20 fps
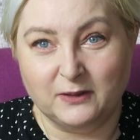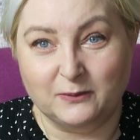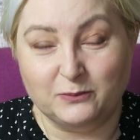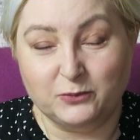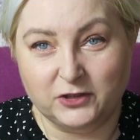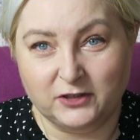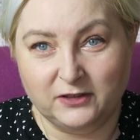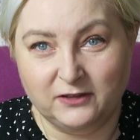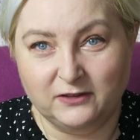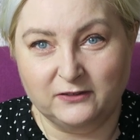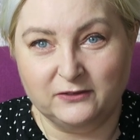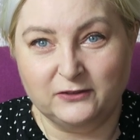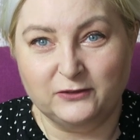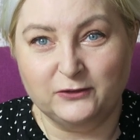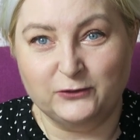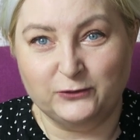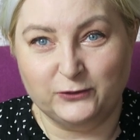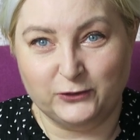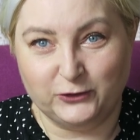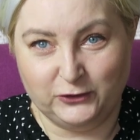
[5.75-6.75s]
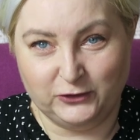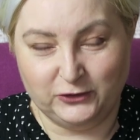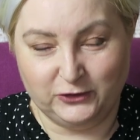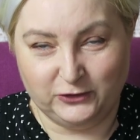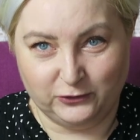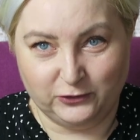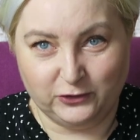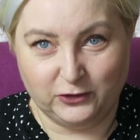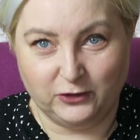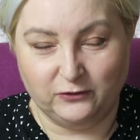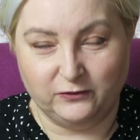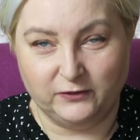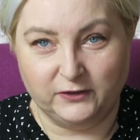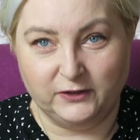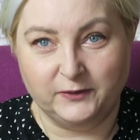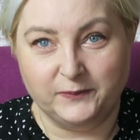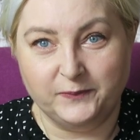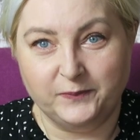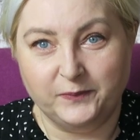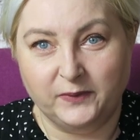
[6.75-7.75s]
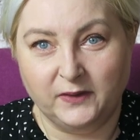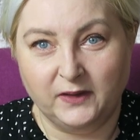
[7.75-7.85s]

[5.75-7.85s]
na przegląd nowości książkowych.